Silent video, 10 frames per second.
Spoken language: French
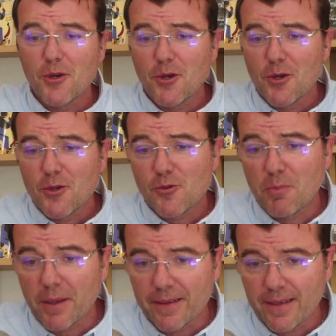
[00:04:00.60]
sous
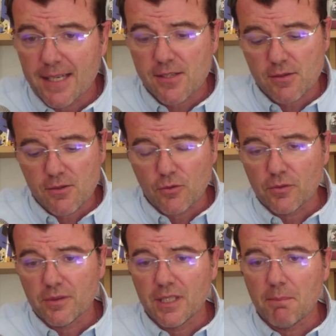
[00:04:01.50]
prétexte qu'on
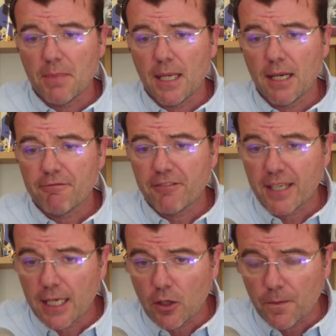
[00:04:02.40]
n'est pas
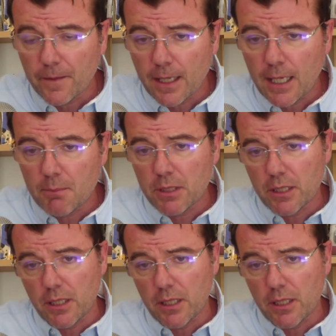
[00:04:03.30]
fréquentable,